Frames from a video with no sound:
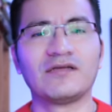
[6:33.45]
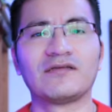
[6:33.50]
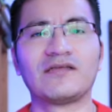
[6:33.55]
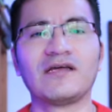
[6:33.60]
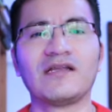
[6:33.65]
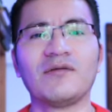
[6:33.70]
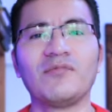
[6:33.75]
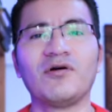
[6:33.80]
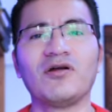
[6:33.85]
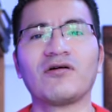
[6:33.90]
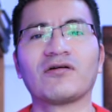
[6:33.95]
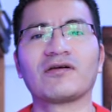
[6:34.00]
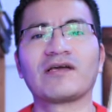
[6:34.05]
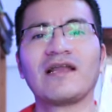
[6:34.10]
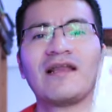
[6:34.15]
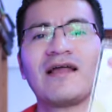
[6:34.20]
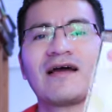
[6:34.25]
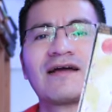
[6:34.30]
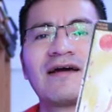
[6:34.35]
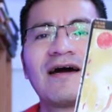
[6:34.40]
Tenemos lo
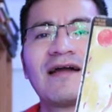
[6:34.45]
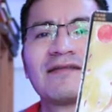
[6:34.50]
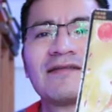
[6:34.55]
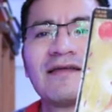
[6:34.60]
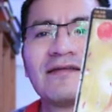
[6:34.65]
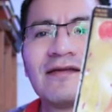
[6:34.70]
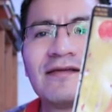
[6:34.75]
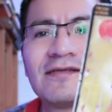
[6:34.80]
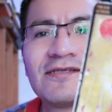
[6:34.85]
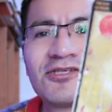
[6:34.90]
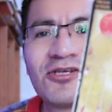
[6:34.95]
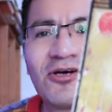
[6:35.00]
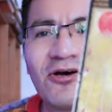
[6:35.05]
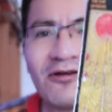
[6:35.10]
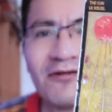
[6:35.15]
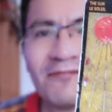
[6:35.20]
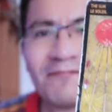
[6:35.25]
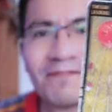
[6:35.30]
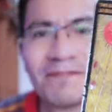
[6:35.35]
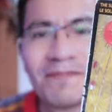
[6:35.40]
que es la carta del
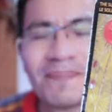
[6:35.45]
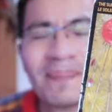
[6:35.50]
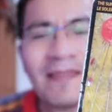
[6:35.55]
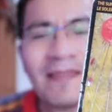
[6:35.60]
sol.